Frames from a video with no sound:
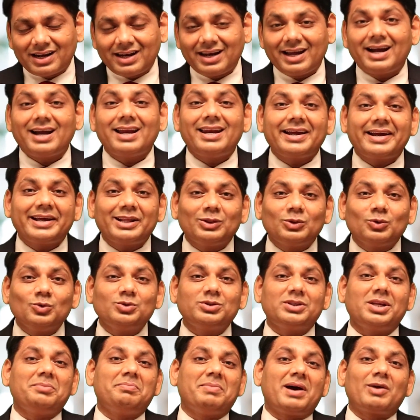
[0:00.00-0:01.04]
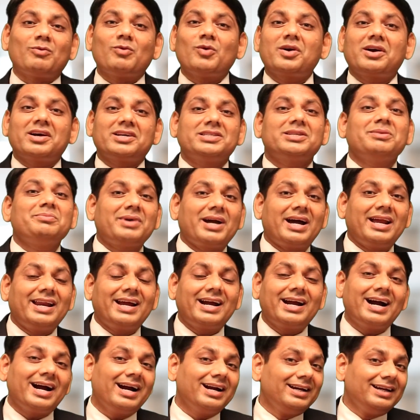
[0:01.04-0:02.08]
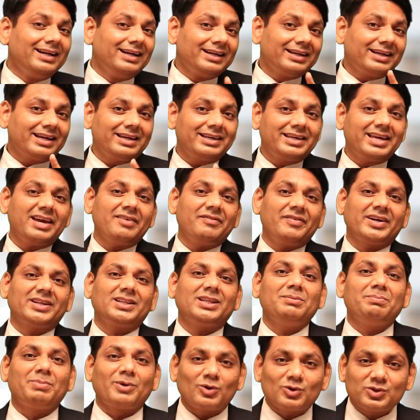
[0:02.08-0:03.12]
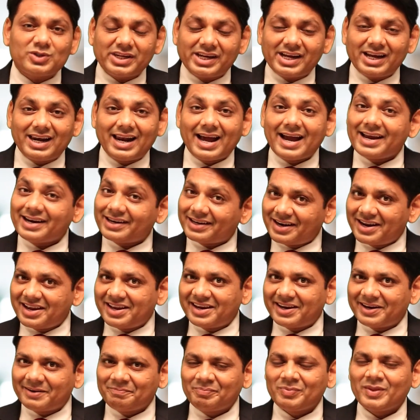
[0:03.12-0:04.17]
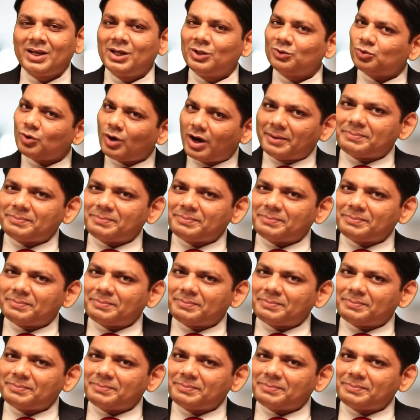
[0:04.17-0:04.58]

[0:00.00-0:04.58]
कर लेगा लेकिन दूसरी बार वो कसम खा लेगा कि ये व्यक्ति भरोसे के लायक नहीं है तो